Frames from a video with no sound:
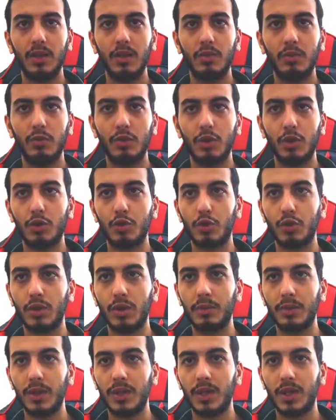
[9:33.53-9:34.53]
Buna çok
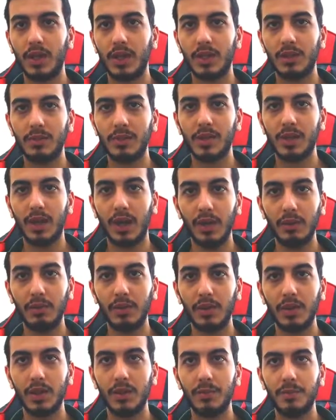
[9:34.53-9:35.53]
da bir ihtiyacımız
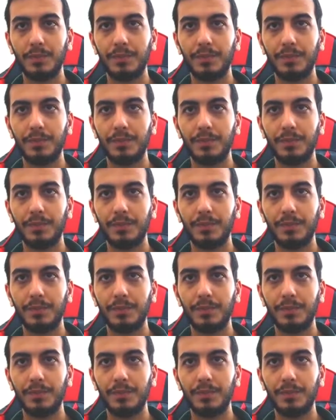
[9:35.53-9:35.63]
kalmadı.